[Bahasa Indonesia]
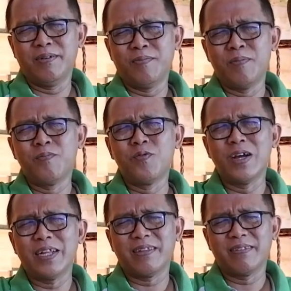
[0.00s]

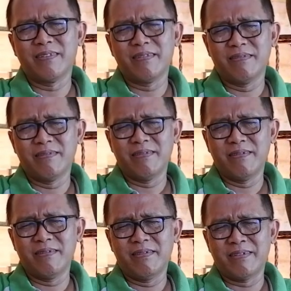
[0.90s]
membuat
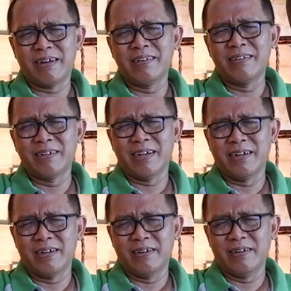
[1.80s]

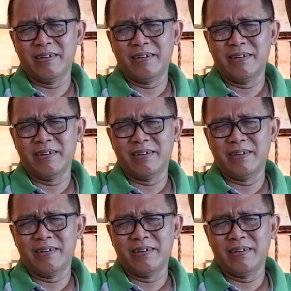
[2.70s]
rancangan